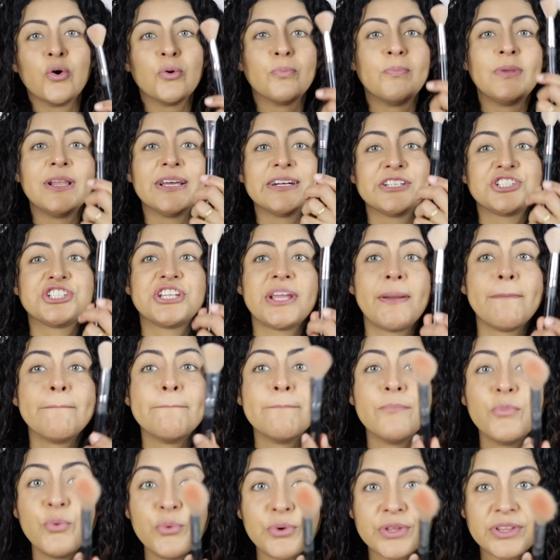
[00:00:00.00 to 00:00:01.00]
o blush é
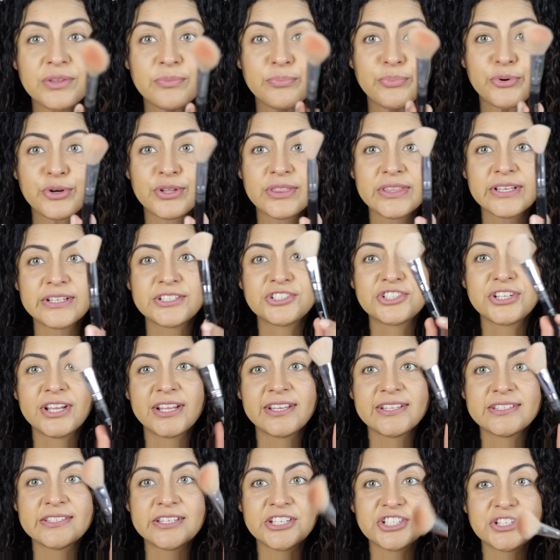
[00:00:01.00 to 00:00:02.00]
muito importante que
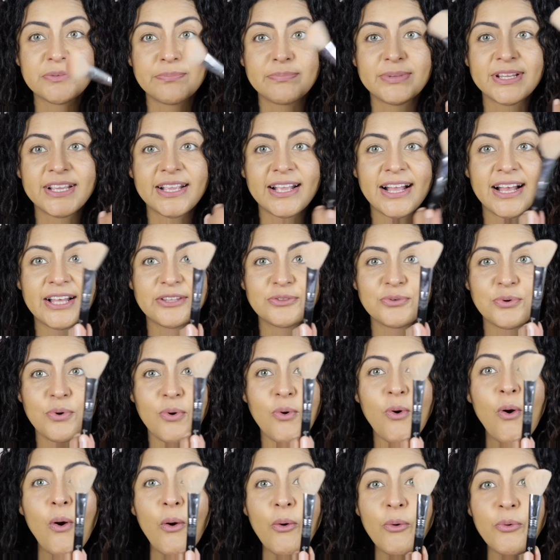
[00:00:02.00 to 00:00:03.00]
ele seja aplicado
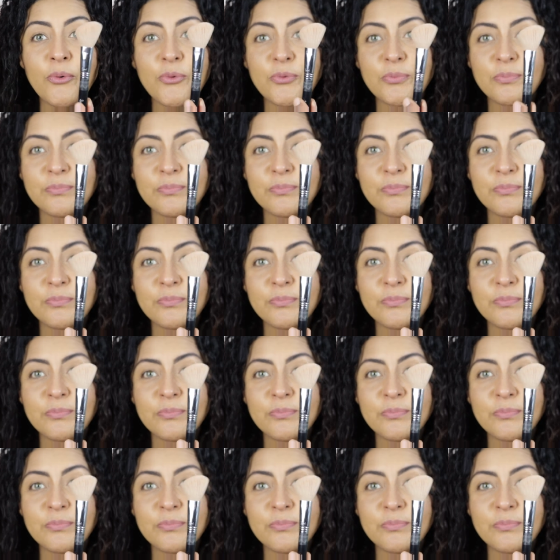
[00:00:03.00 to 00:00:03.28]
com um